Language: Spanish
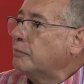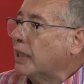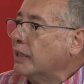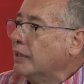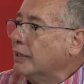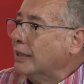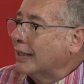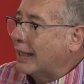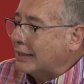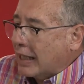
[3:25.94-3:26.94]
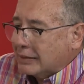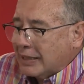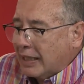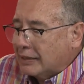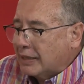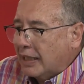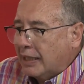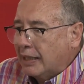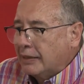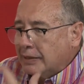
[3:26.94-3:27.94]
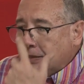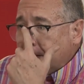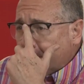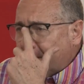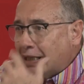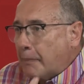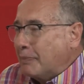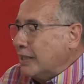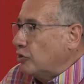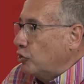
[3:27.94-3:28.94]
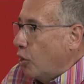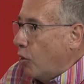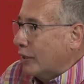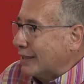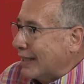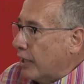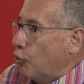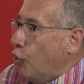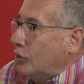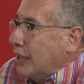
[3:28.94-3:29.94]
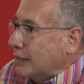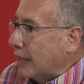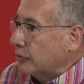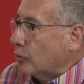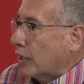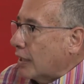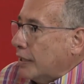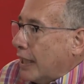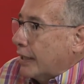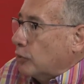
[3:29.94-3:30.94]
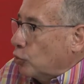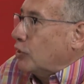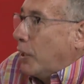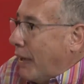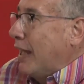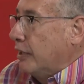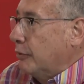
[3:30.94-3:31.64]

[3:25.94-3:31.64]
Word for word: país, que te, mm. te te aprisiona, te angustia tanto la realidad que tú te vas de